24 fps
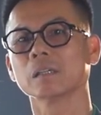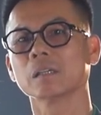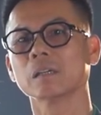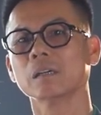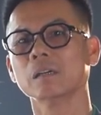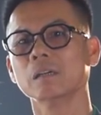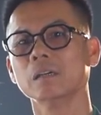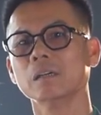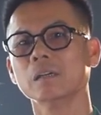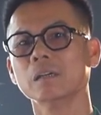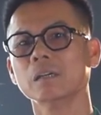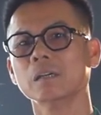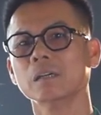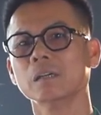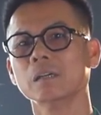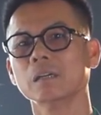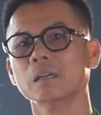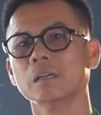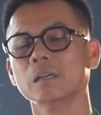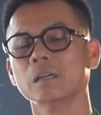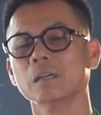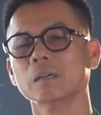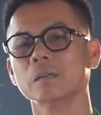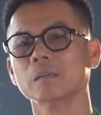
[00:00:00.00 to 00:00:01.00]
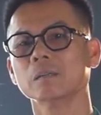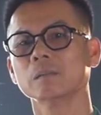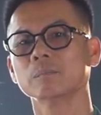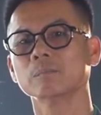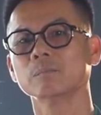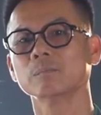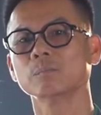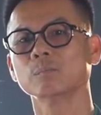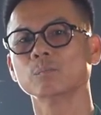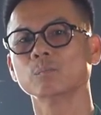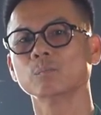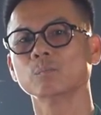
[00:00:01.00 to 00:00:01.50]
có uh,
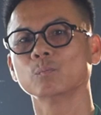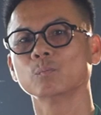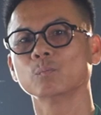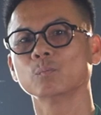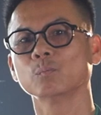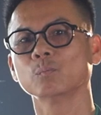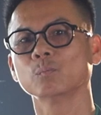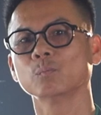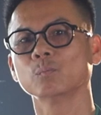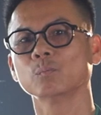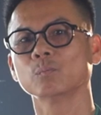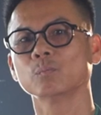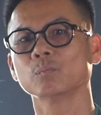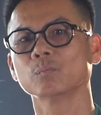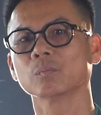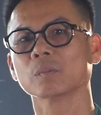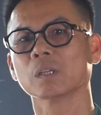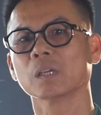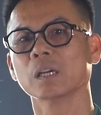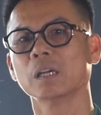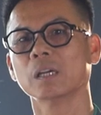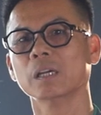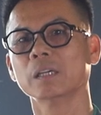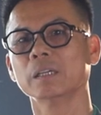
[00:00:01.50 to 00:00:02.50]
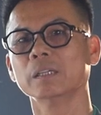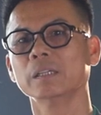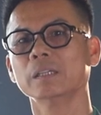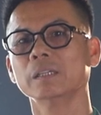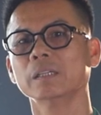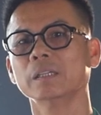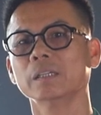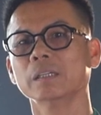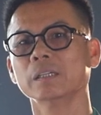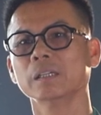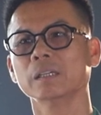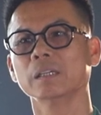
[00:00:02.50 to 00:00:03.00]
um,
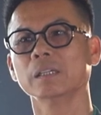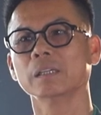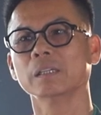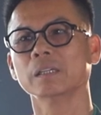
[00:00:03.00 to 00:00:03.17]
hơi uh,